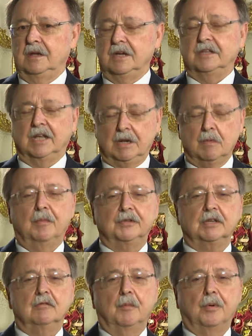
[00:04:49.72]
Y tenemos
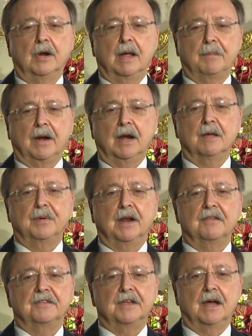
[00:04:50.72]
motivos para la
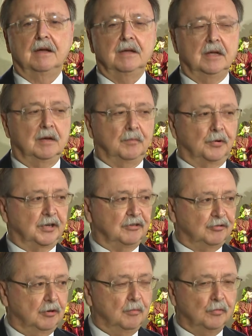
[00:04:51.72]
esperanza
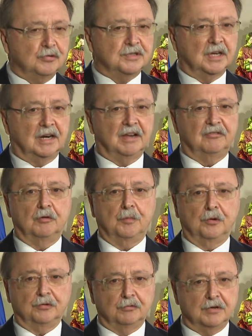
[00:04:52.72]
porque son muchas las
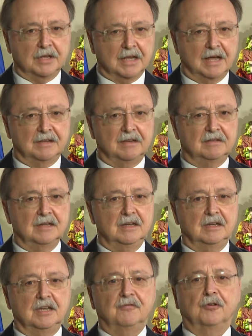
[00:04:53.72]
oportunidades
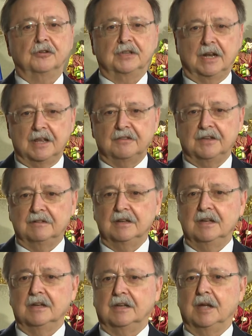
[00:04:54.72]
y
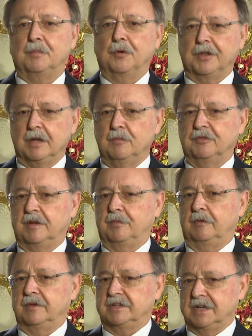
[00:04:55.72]
fortalezas que podemos
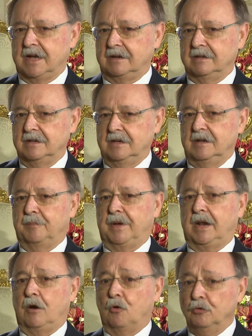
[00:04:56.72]
aprovechar
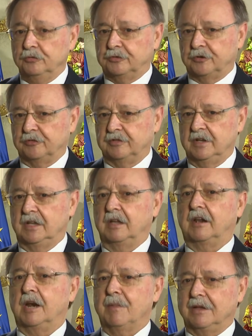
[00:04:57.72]
para juntos
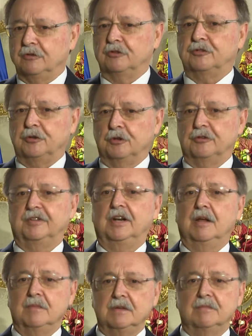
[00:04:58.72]
y remando todos
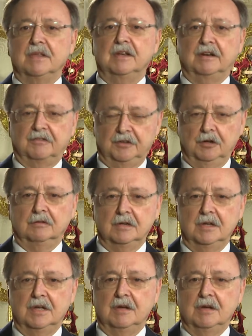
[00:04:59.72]
en la misma dirección